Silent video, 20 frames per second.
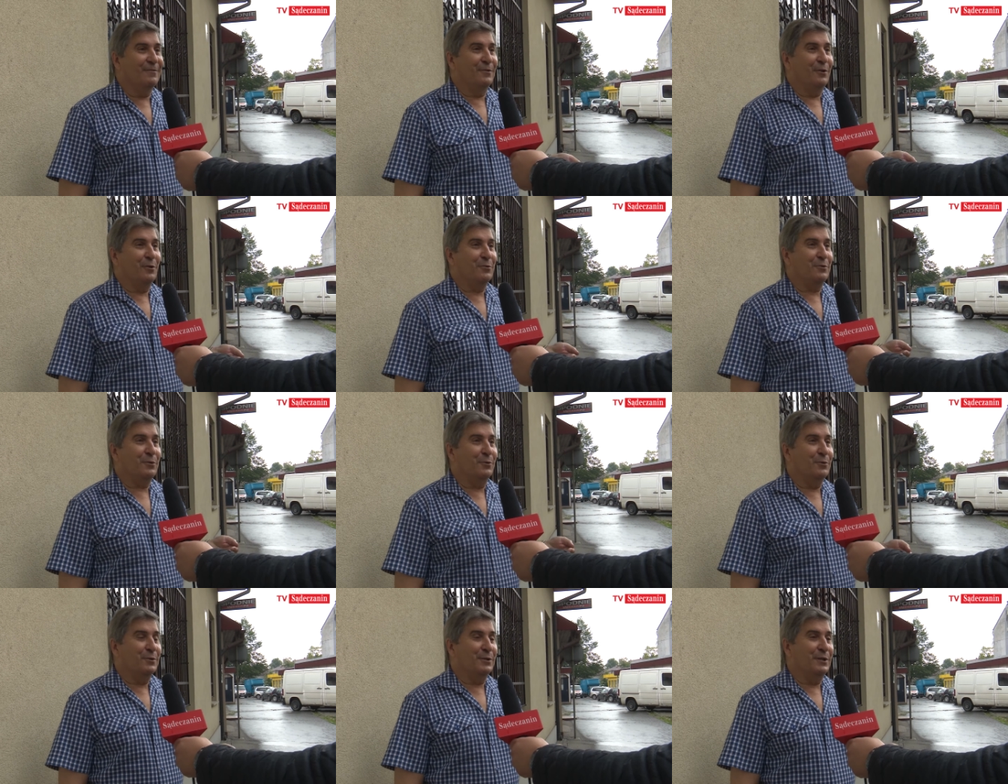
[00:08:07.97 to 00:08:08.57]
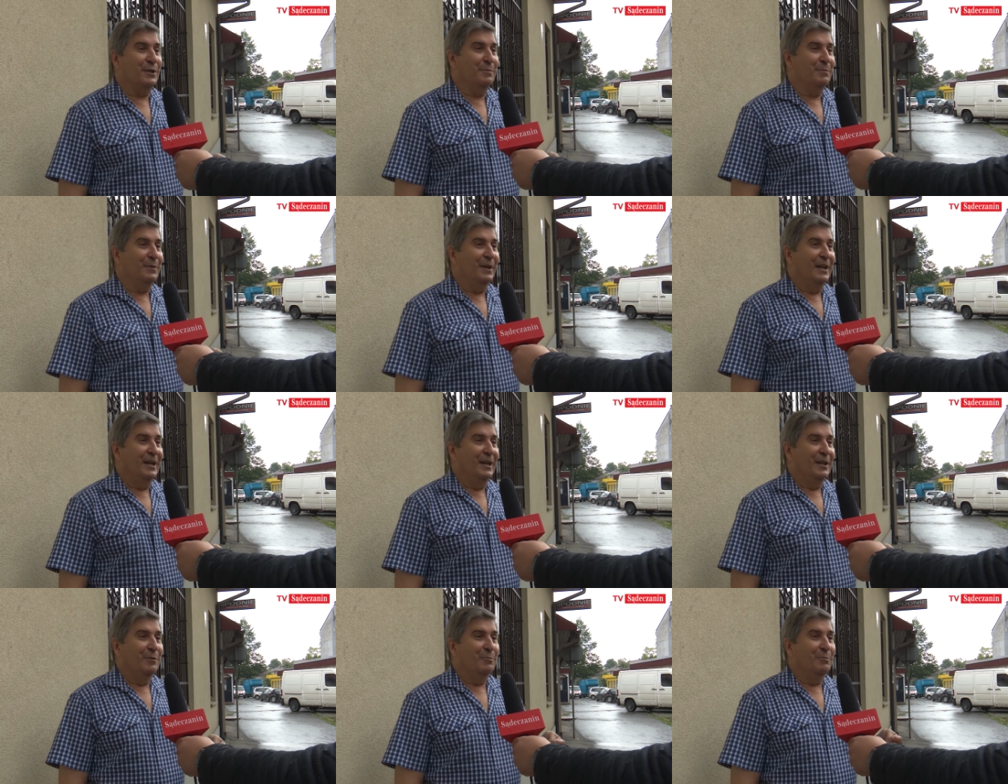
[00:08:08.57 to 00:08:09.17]
W związku z tym
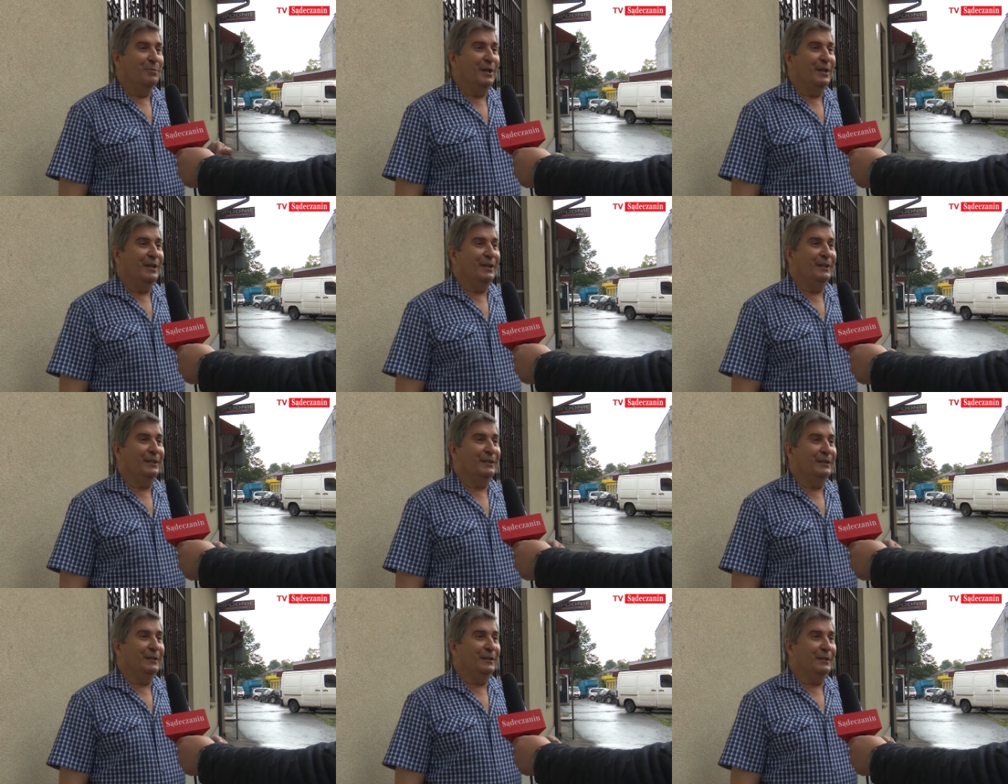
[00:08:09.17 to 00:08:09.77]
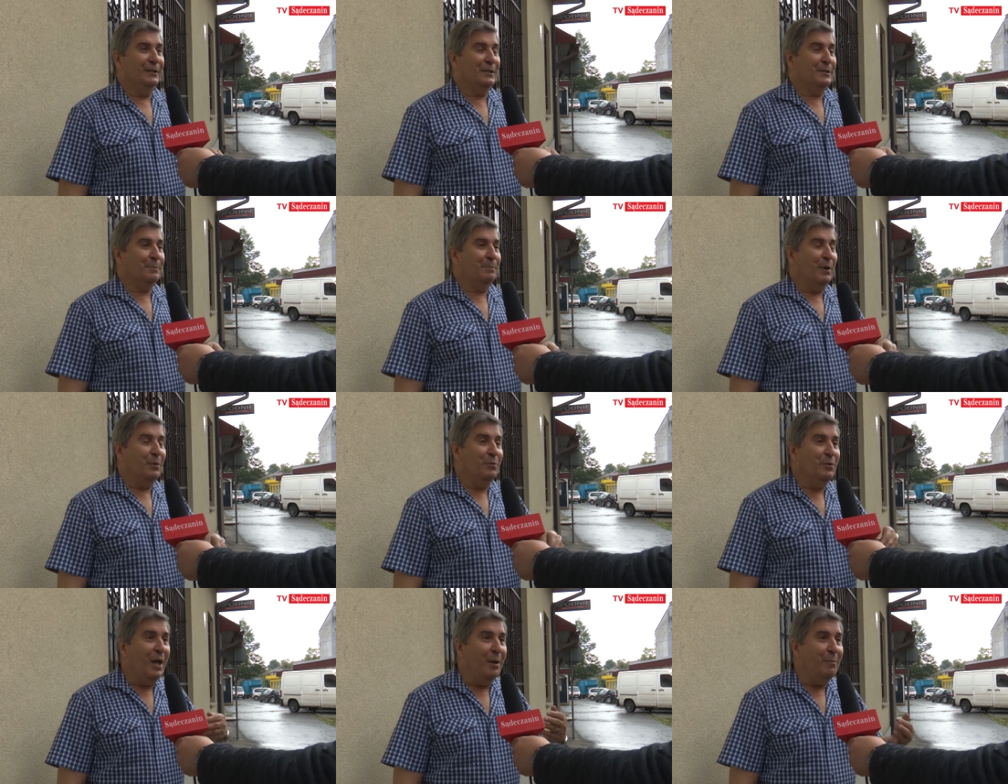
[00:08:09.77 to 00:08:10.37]
my y,
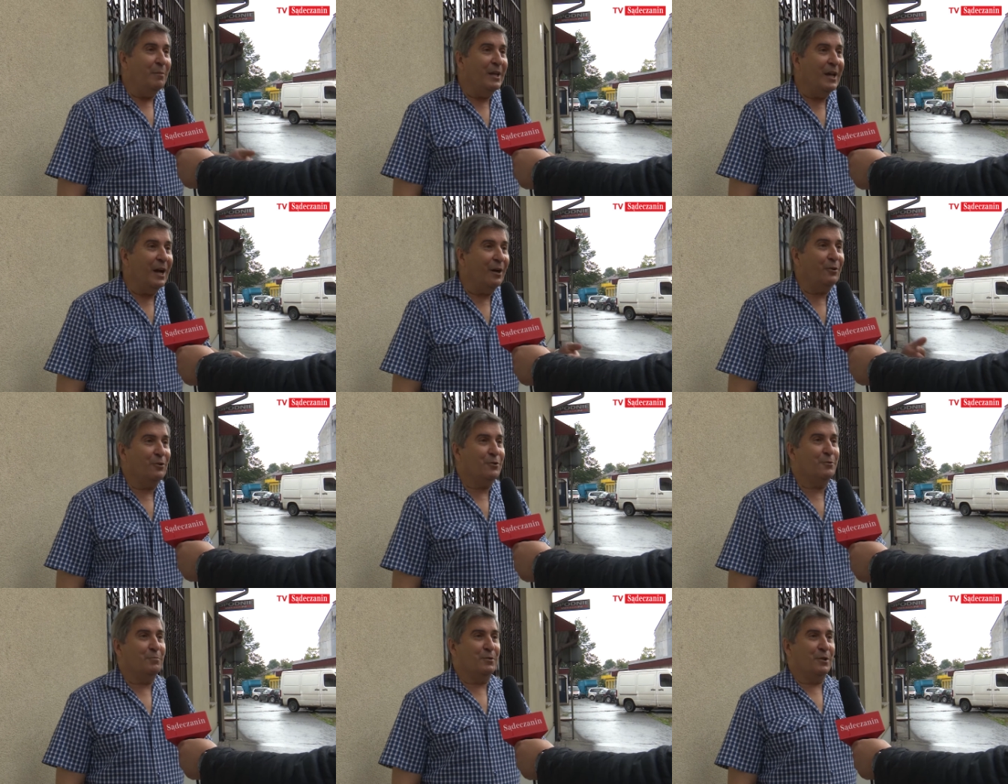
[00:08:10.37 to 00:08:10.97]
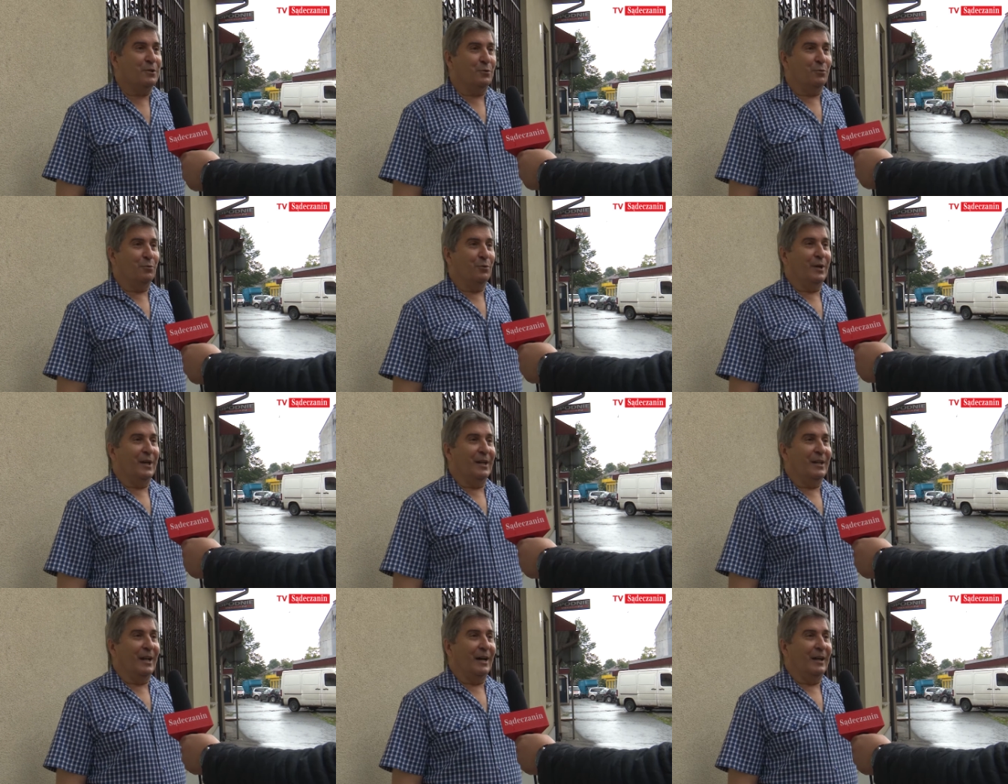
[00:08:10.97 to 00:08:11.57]
spełniamy jakąś
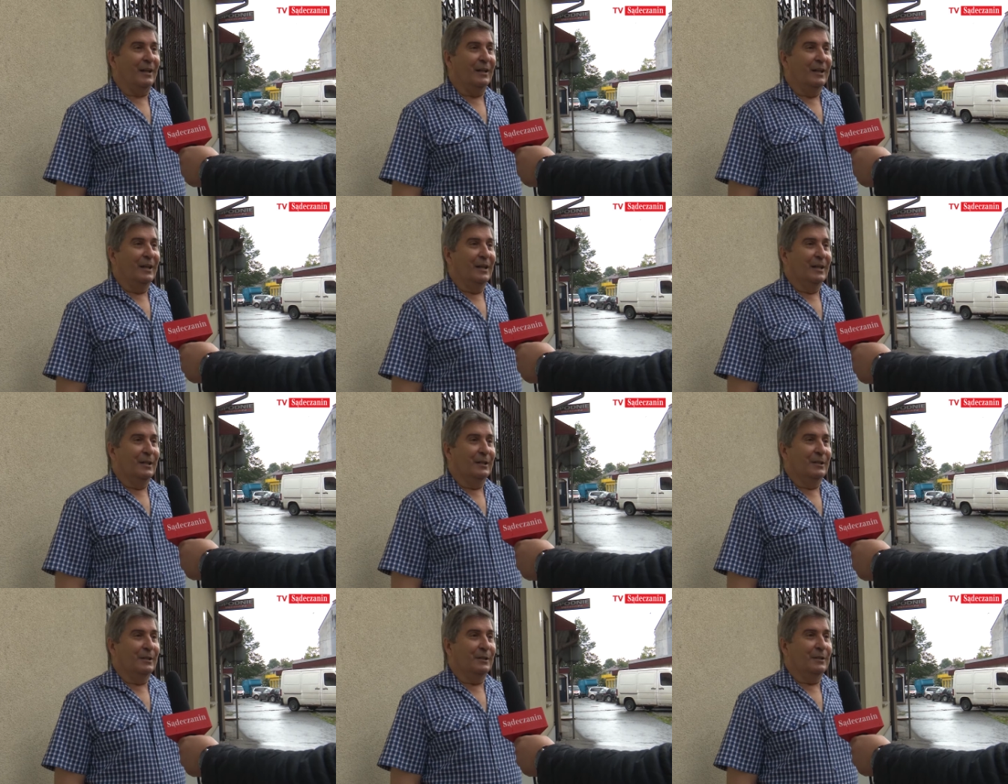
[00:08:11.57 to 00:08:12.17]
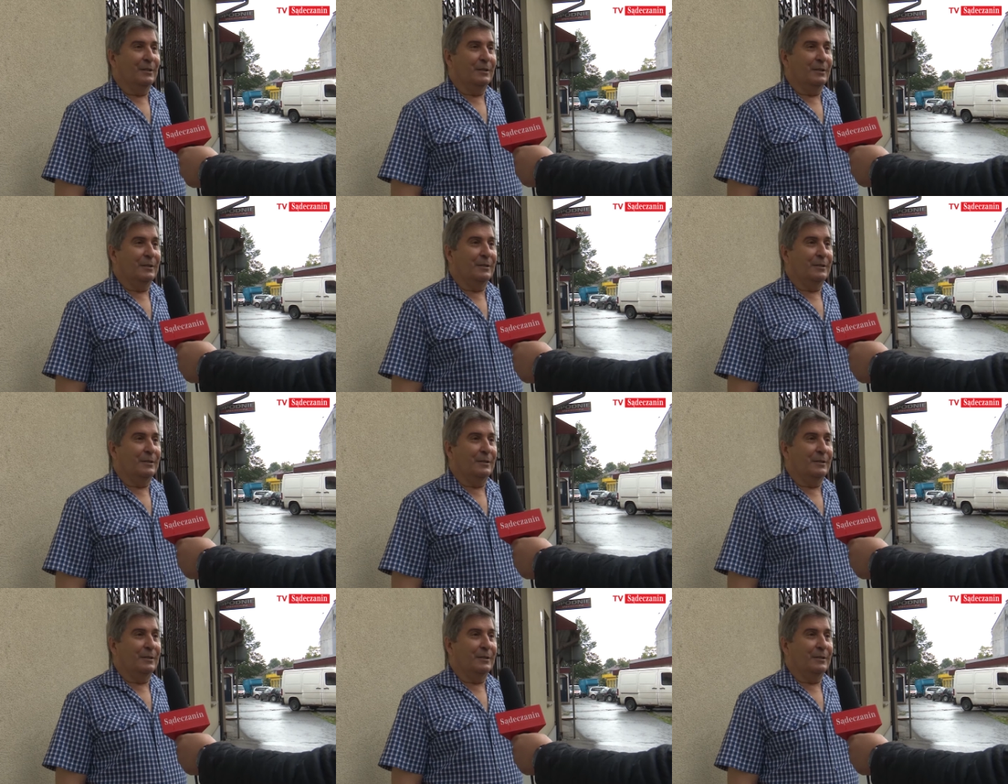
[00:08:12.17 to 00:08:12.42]
przysługę na, y, y,